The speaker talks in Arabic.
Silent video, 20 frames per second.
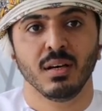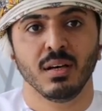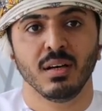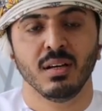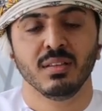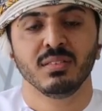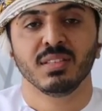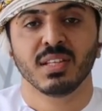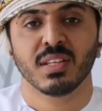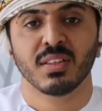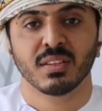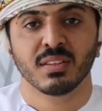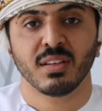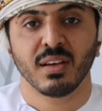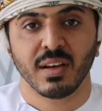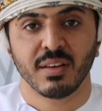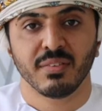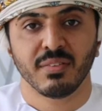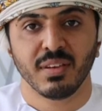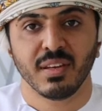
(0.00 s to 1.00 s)
عندي كذا
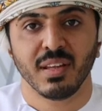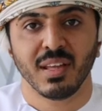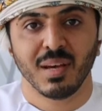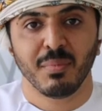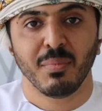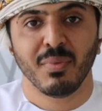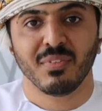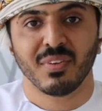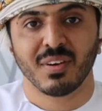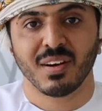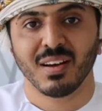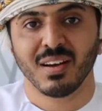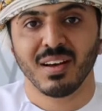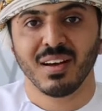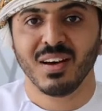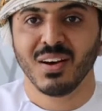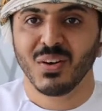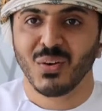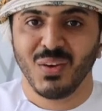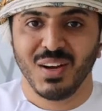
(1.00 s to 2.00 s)
طاقه فنيه
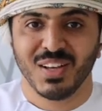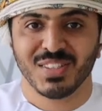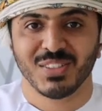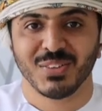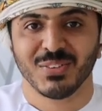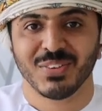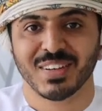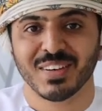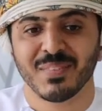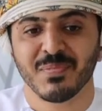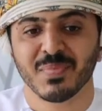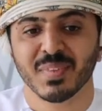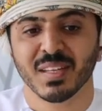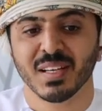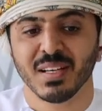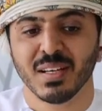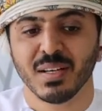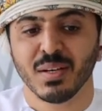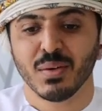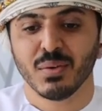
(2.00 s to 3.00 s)
بفرغها اروح اصور
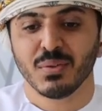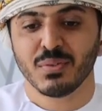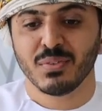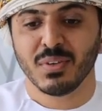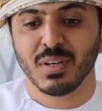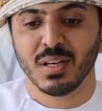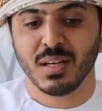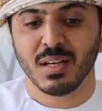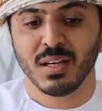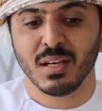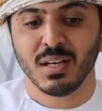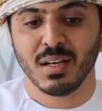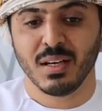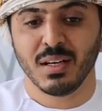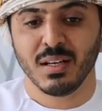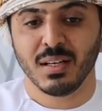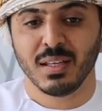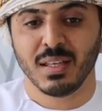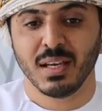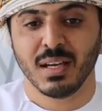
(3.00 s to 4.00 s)

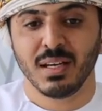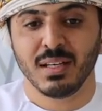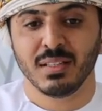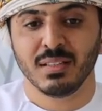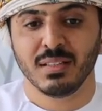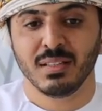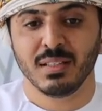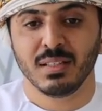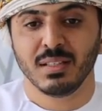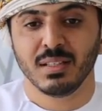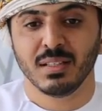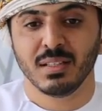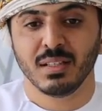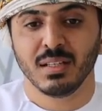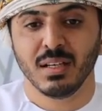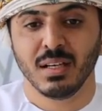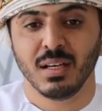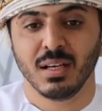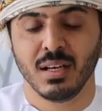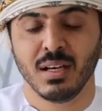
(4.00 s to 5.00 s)
فيعني
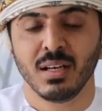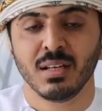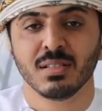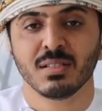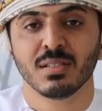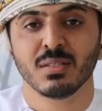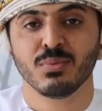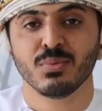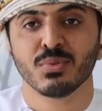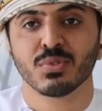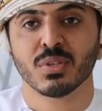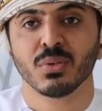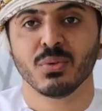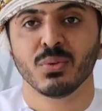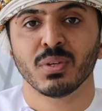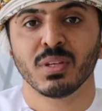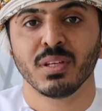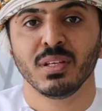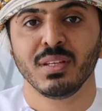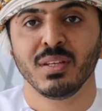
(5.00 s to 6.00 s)
احس
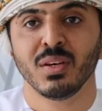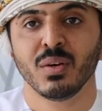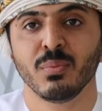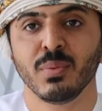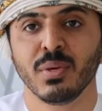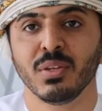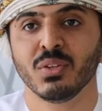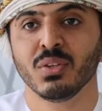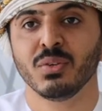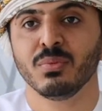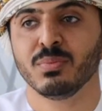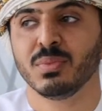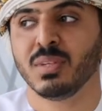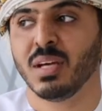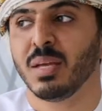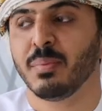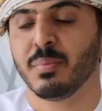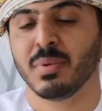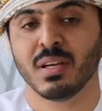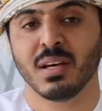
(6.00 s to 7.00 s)
المصورين يوميتهم
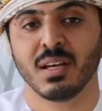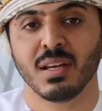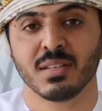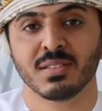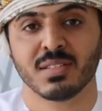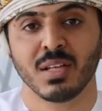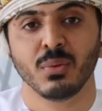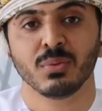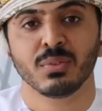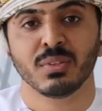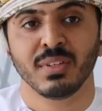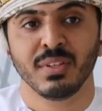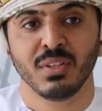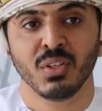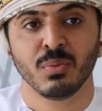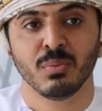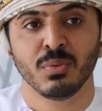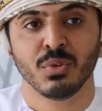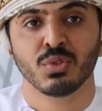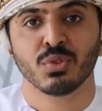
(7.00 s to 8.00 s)
دائما خلاص تعودت
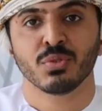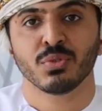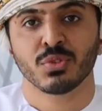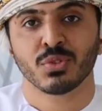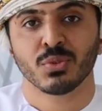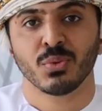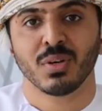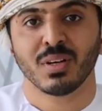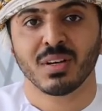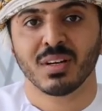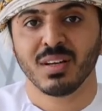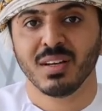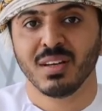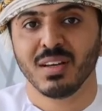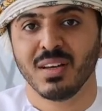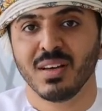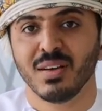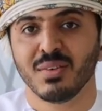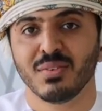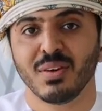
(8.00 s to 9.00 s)
عينهم انه يشوفوا صور
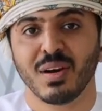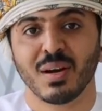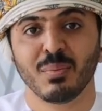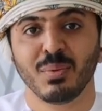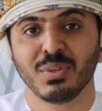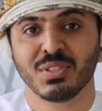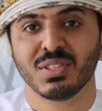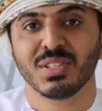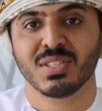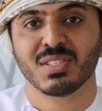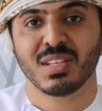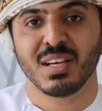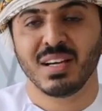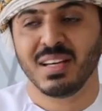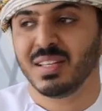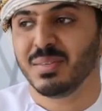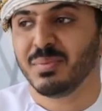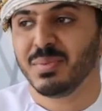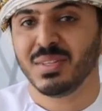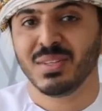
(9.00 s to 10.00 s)
ف 24 ساعه
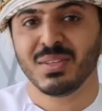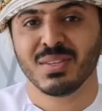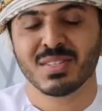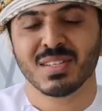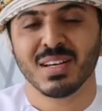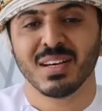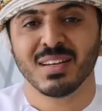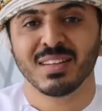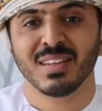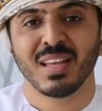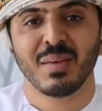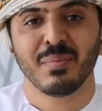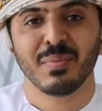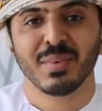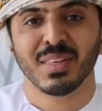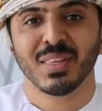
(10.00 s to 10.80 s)
يمين يسار دائما